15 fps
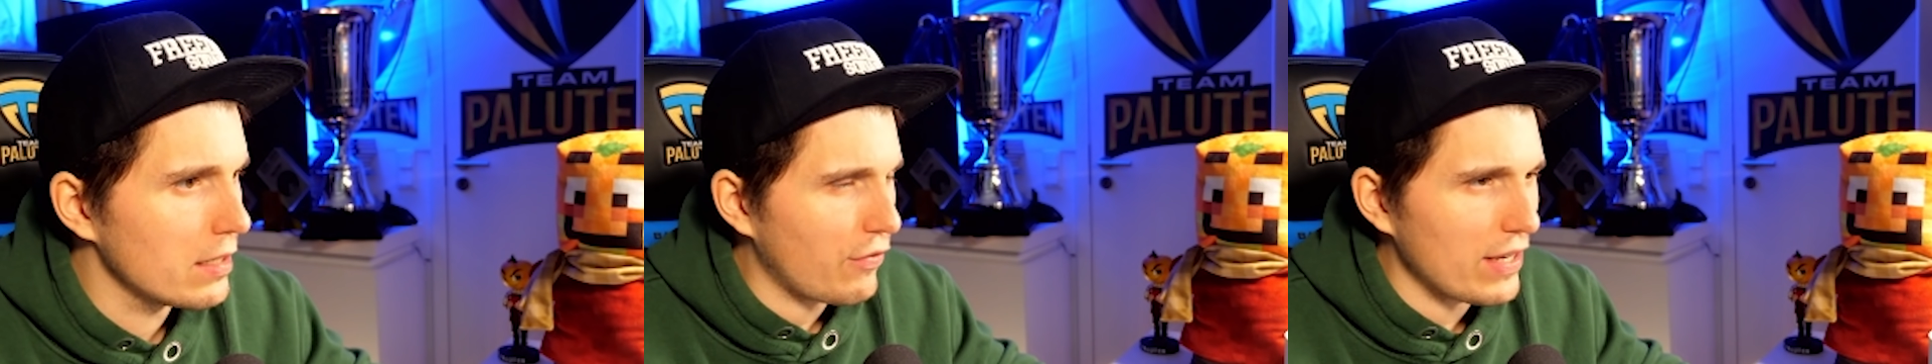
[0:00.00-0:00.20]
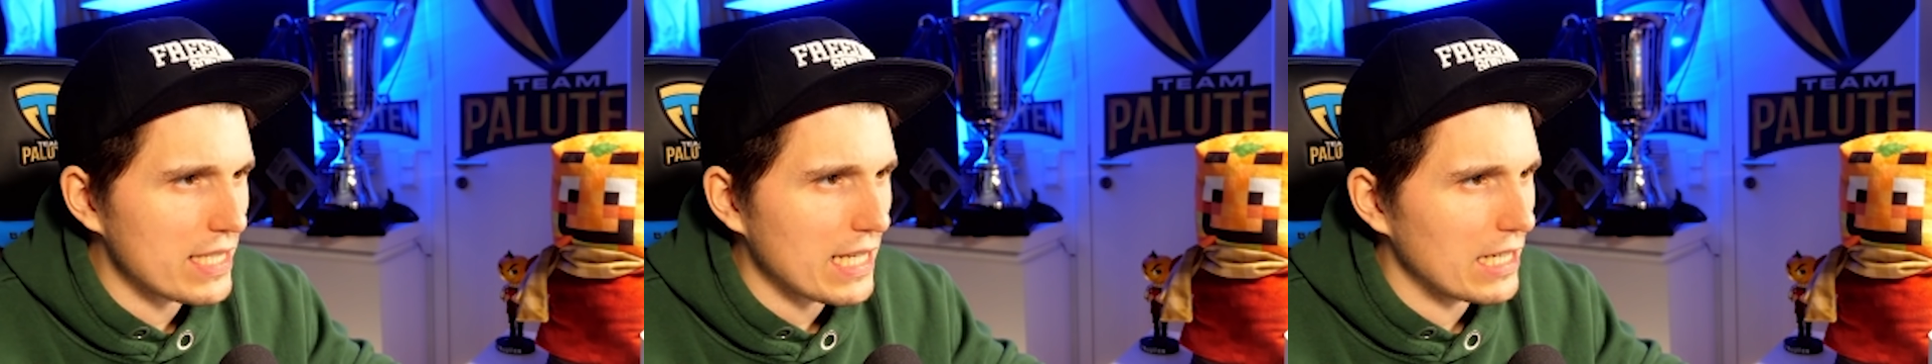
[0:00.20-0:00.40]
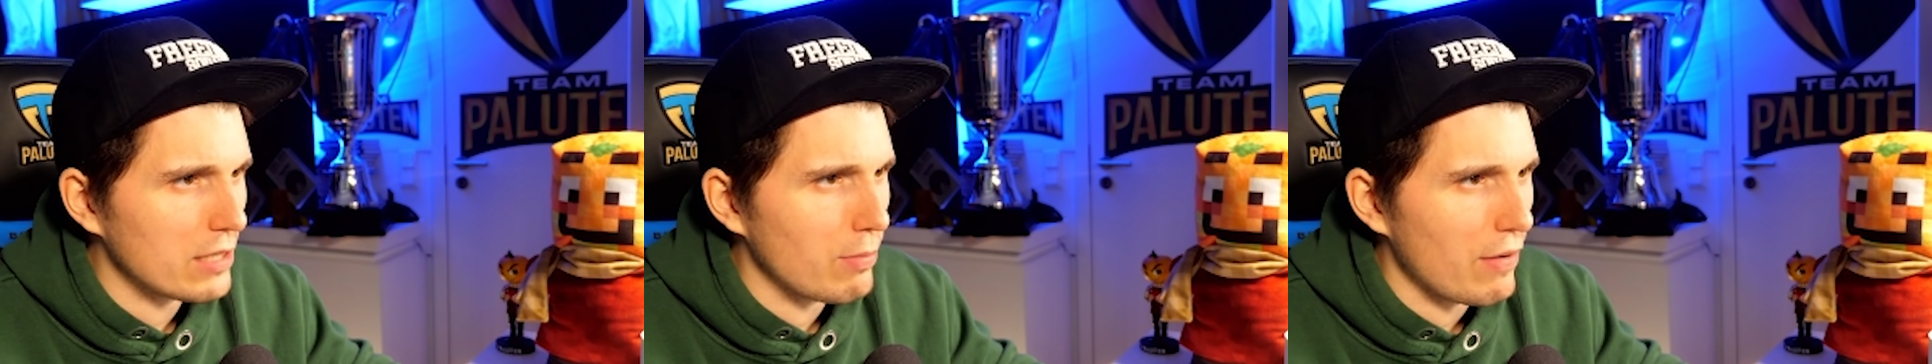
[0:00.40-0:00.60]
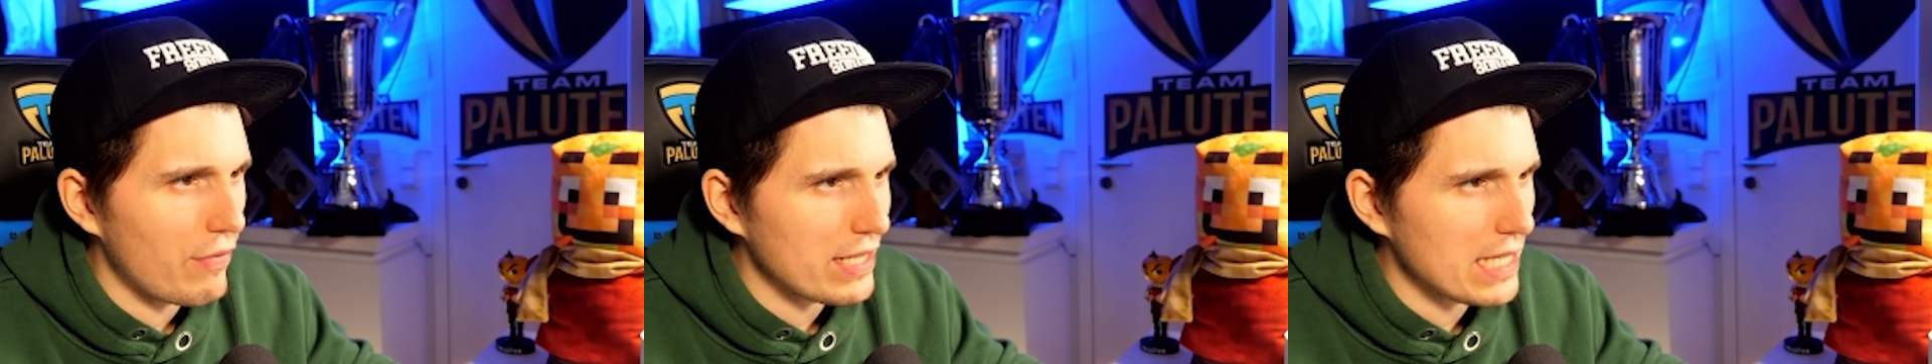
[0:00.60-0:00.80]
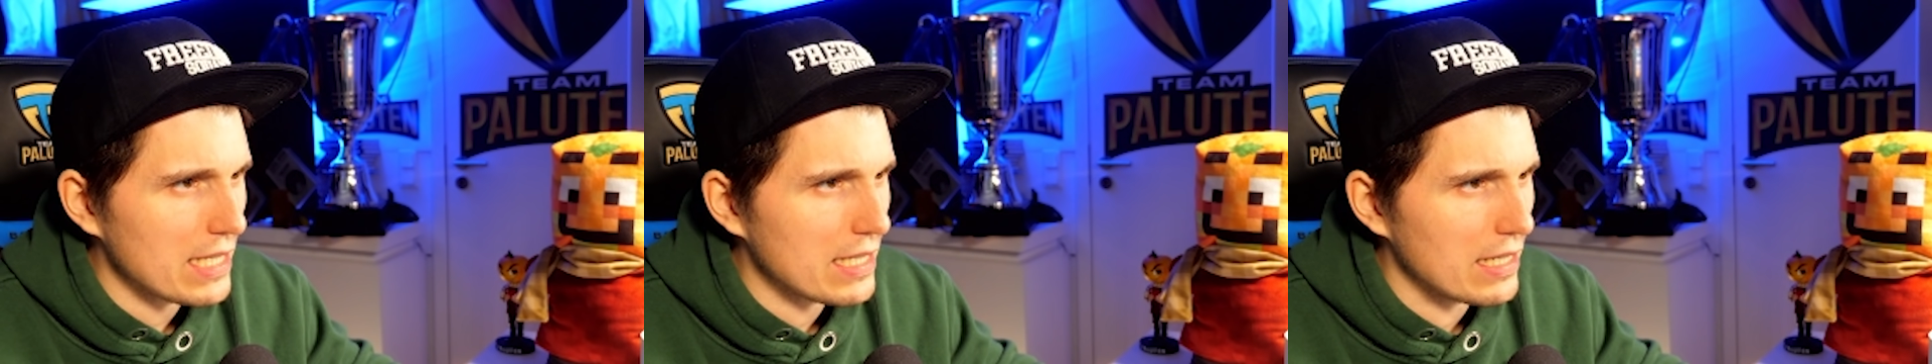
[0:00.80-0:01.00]
Ich weiß gar nicht mehr,
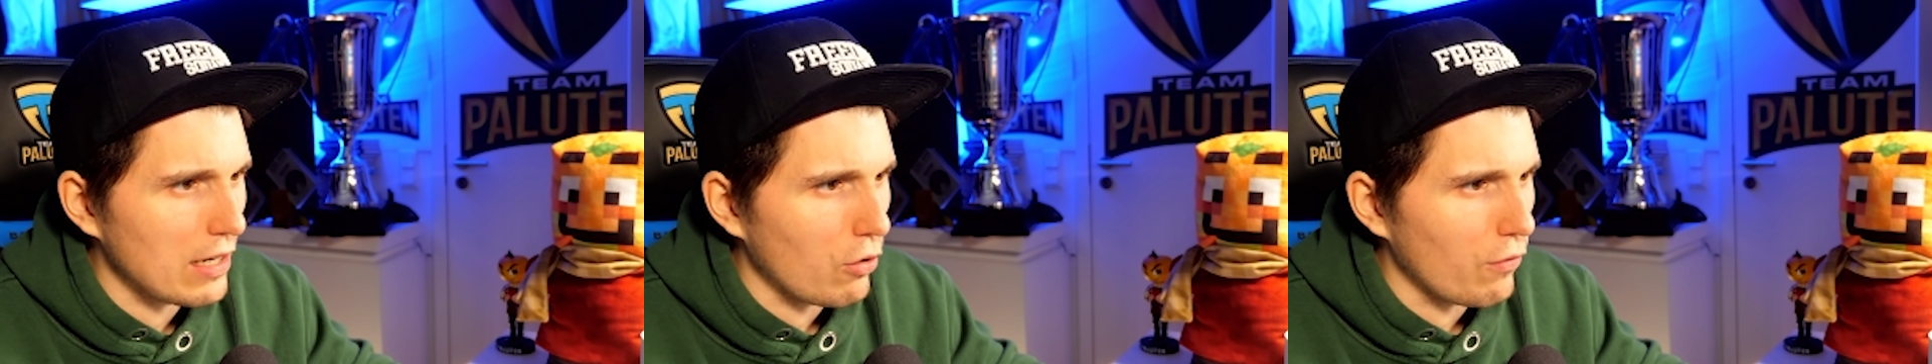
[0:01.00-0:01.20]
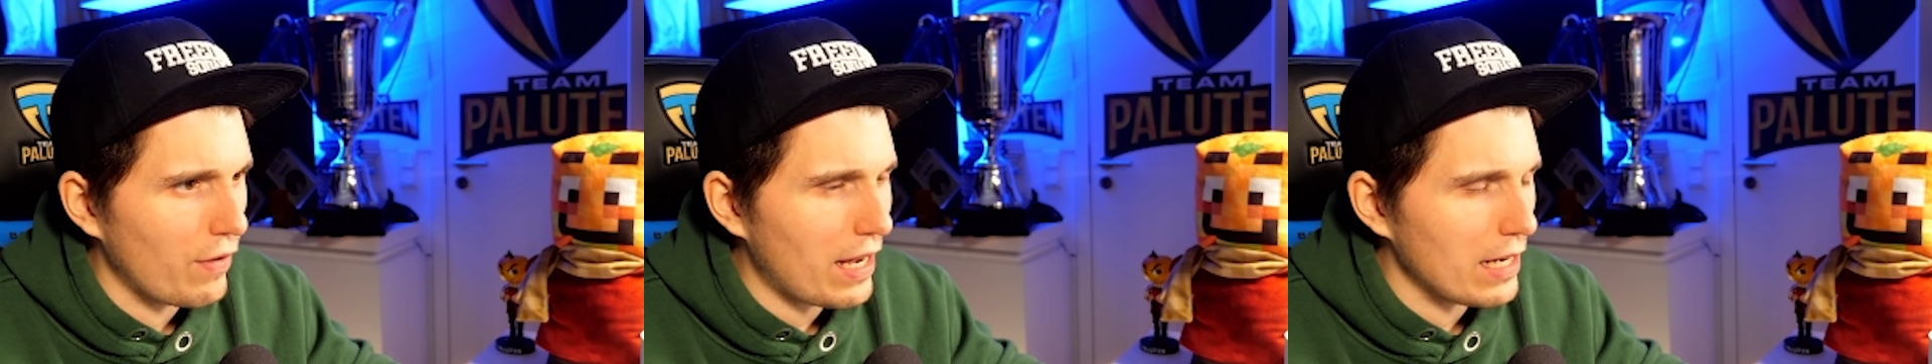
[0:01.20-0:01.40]
was das genau